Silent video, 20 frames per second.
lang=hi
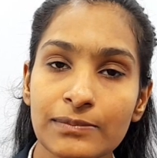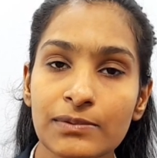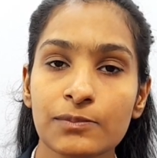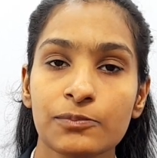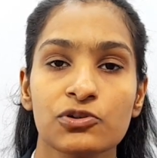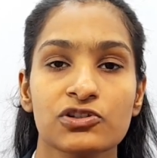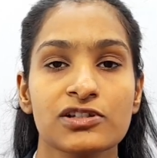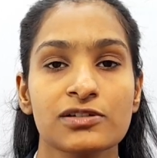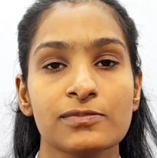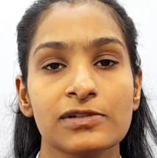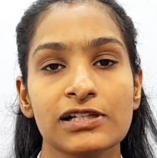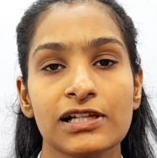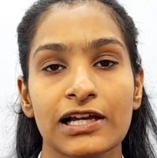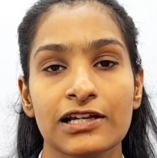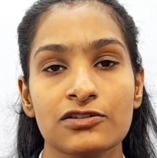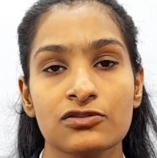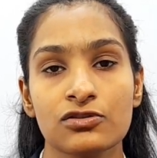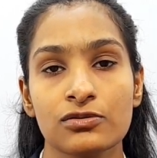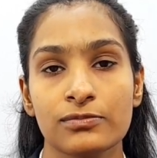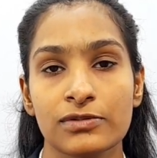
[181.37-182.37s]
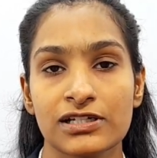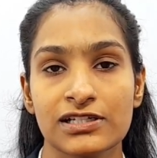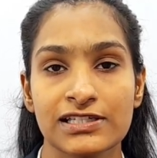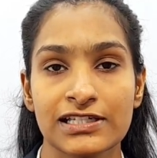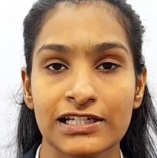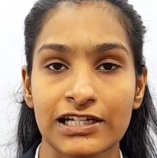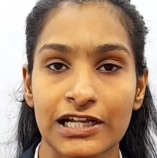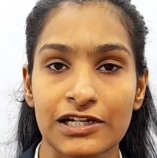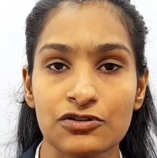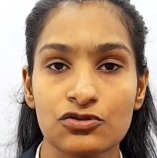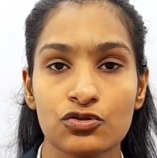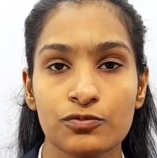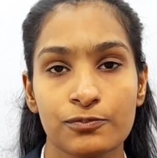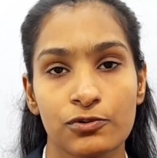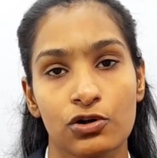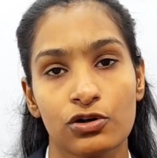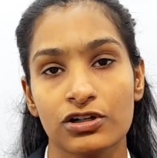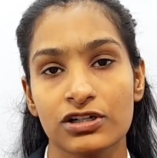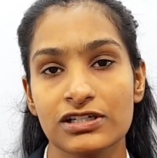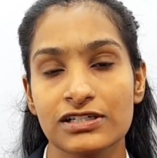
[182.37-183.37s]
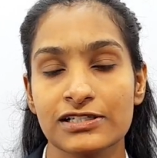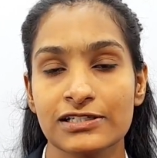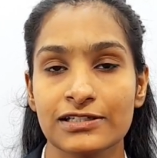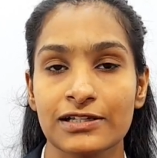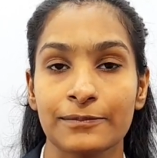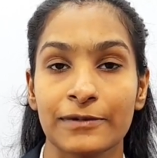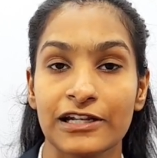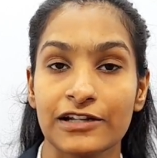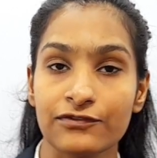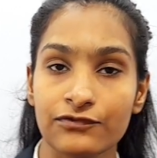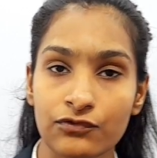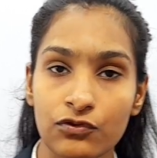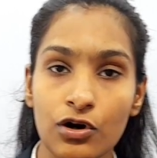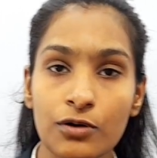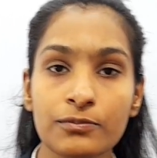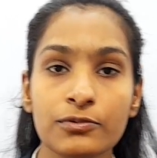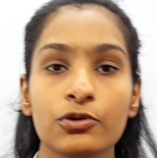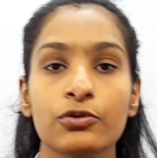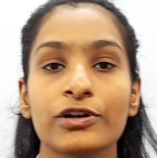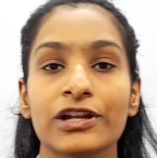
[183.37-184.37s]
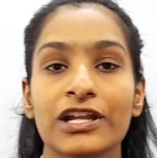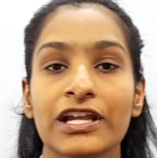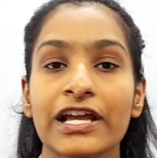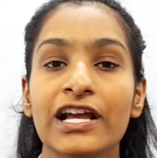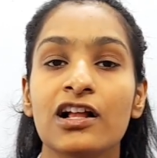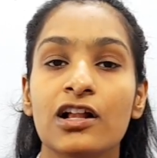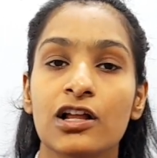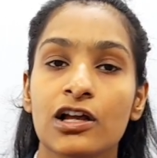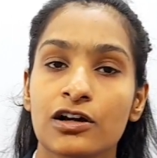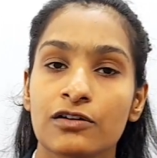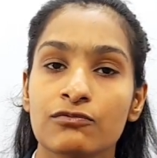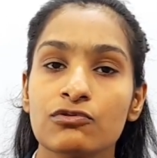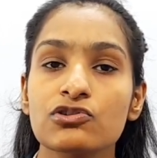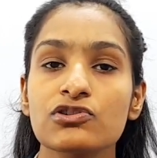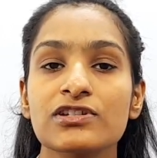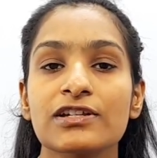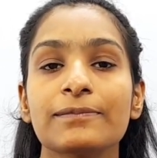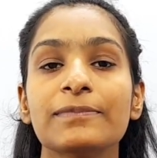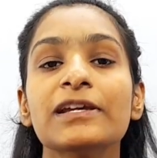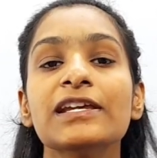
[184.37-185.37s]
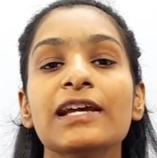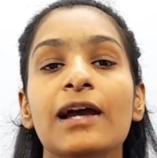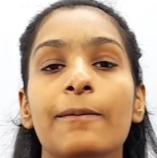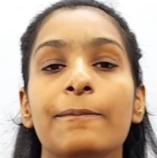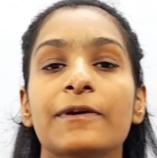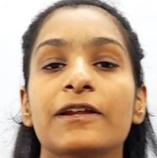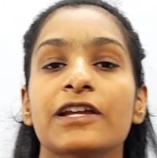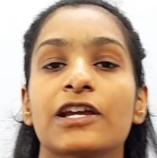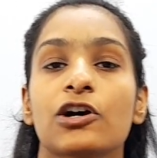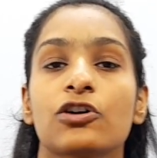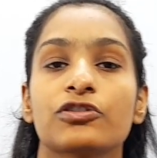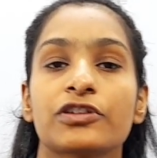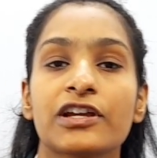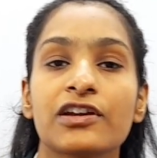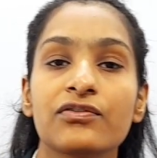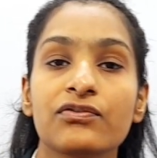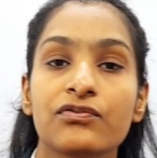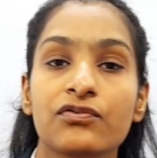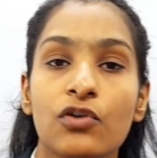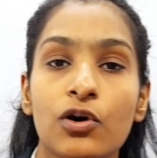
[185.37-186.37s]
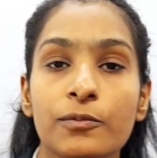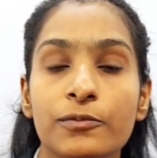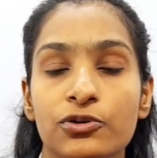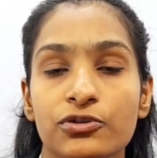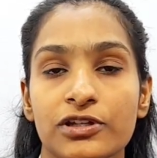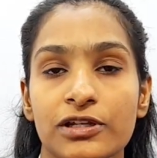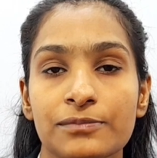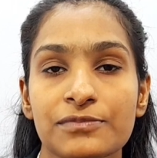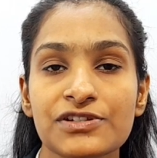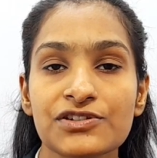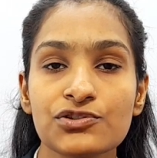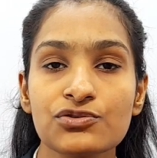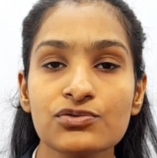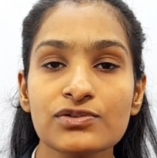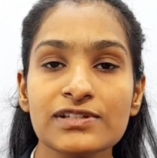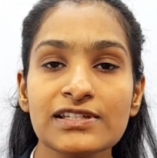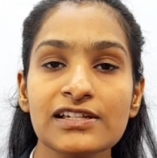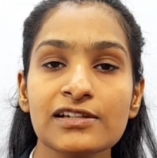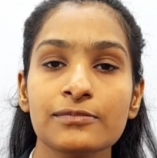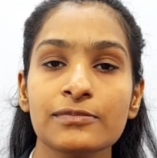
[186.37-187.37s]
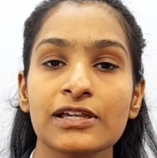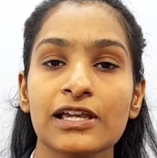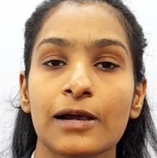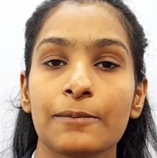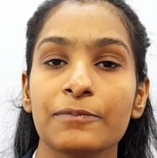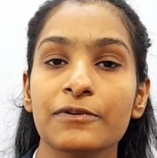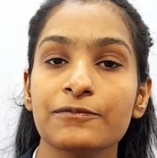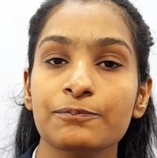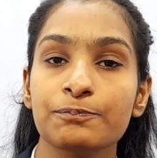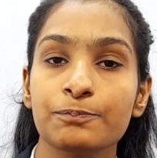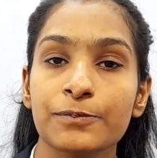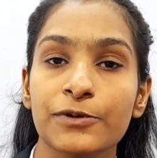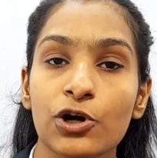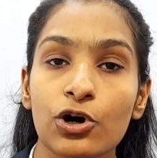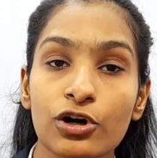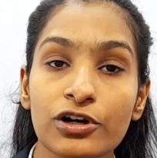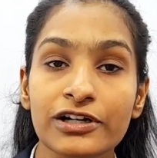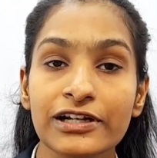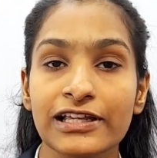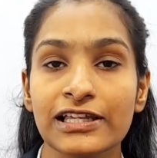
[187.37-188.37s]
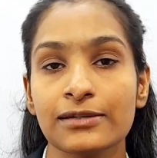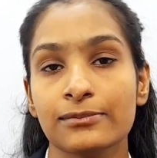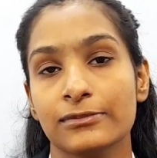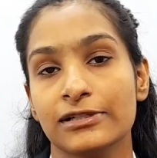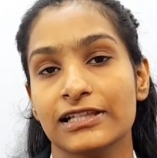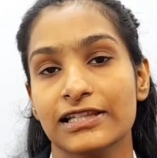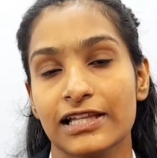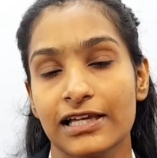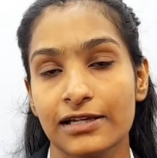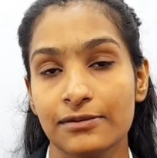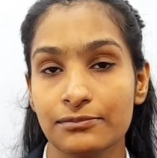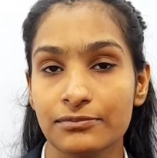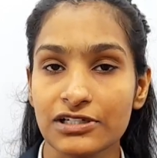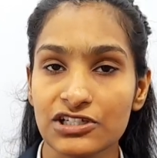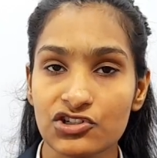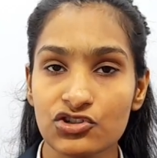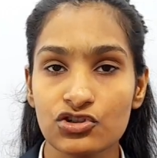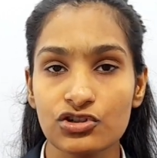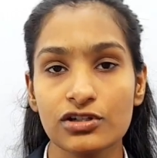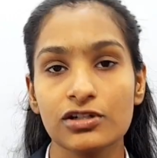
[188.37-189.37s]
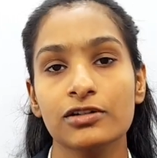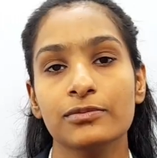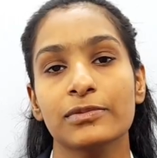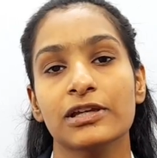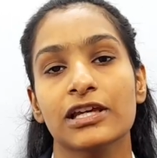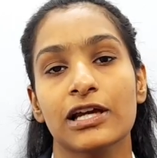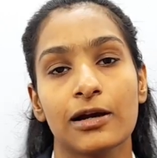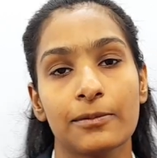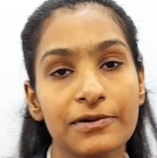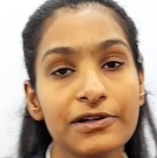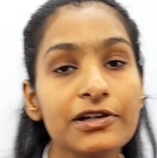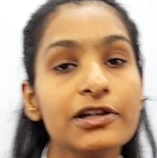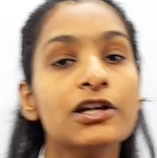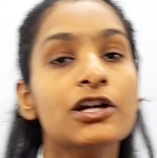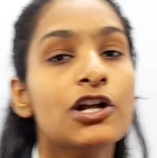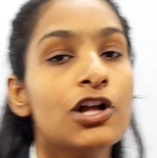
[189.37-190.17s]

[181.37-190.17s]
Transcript: भी पॉसिबल आइसोमर्स है नाइट्रो प्रोडक्ट्स हमारे फॉर्म्ड होने हैं वो सभी यहाँ पर क्या होते हैं फॉर्म्ड होते हैं मीन्स टू से हमें यहाँ पर प्योर नहीं मिलता है मिक्सचर हमें यहाँ पर